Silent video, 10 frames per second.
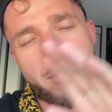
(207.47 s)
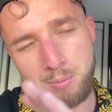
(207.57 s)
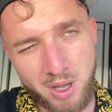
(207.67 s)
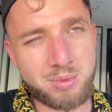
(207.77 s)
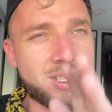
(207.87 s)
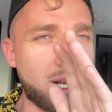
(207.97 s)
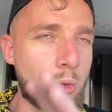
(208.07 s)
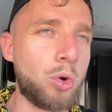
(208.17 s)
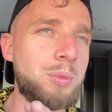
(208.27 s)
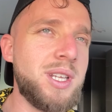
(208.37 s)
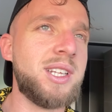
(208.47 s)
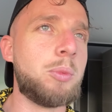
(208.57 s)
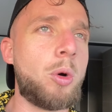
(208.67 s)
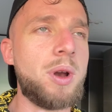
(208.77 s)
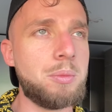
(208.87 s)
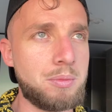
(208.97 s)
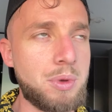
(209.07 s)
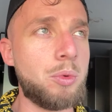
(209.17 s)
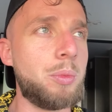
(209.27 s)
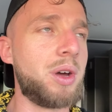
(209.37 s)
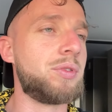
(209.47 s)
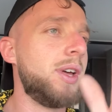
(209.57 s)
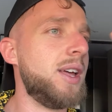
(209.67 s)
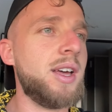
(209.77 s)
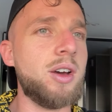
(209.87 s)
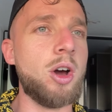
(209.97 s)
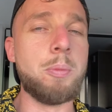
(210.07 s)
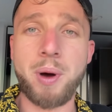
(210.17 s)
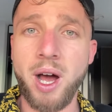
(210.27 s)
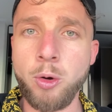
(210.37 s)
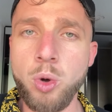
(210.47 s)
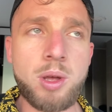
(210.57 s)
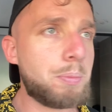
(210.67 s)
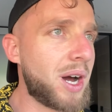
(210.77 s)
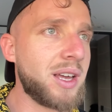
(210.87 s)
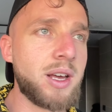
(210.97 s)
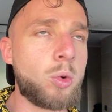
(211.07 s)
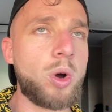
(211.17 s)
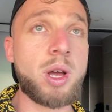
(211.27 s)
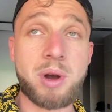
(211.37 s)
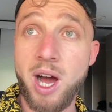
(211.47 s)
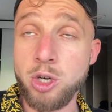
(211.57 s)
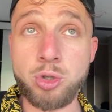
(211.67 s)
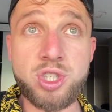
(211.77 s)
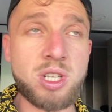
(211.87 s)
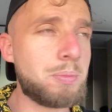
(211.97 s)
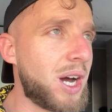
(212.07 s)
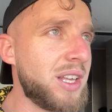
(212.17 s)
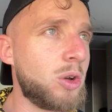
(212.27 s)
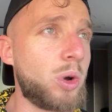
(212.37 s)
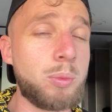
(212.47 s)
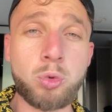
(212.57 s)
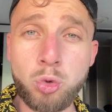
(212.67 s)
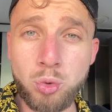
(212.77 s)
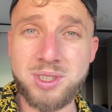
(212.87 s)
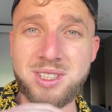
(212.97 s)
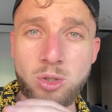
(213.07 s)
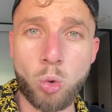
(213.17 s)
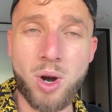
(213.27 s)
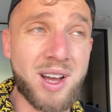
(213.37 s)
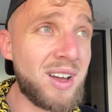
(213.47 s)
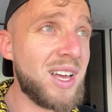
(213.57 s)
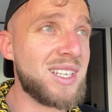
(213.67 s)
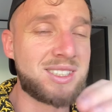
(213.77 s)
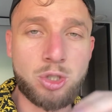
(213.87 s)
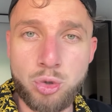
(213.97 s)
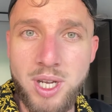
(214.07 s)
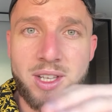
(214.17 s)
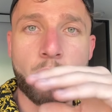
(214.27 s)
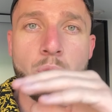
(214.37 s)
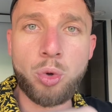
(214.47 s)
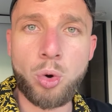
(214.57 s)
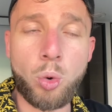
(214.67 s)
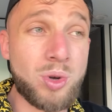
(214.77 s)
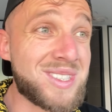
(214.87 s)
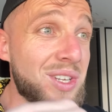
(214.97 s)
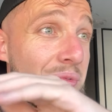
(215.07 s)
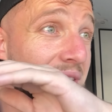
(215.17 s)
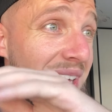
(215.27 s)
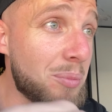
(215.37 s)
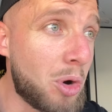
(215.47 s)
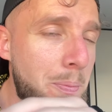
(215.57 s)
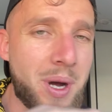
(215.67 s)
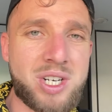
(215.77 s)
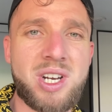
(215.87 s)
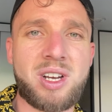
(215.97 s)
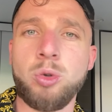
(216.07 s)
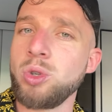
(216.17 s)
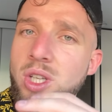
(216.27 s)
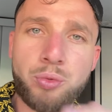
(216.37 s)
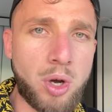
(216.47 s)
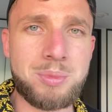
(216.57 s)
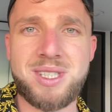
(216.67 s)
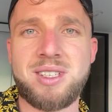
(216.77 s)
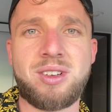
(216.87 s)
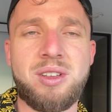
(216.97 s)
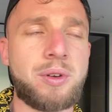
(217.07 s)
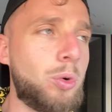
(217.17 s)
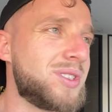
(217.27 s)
Même si la Colombie, il y a des problèmes. Mais bon, bref. Euh, Paraguay, pareil, incroyable. Argentine, pareil, incroyable. Tous ces endroits-là, si tu gagnes en euros, c'est vraiment pas cher. Donc il te faut un business en ligne, frérot.